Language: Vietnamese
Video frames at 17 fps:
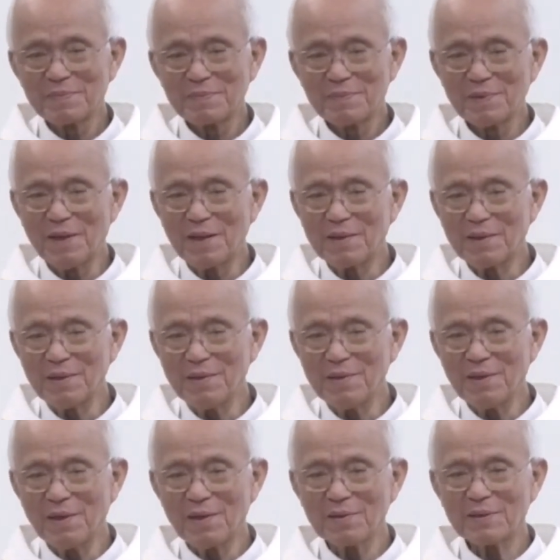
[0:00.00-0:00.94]
để kính
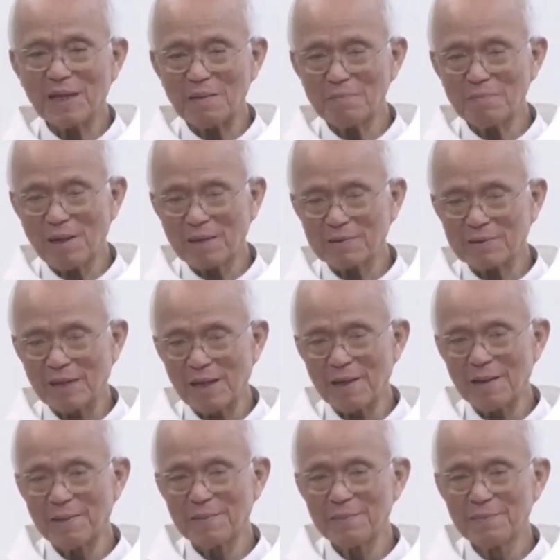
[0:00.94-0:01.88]
nhớ thánh Marta
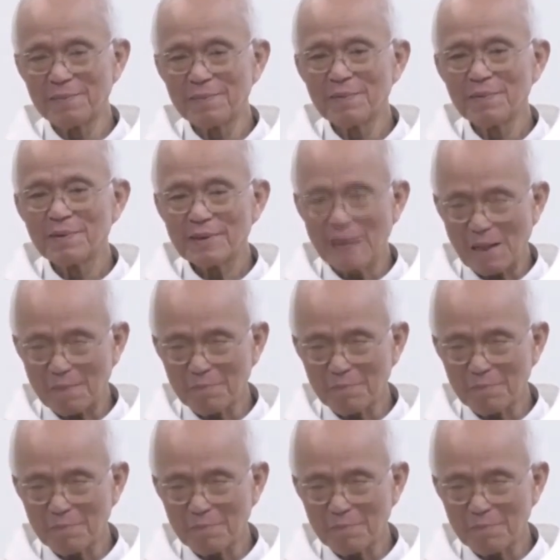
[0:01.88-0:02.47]
đặc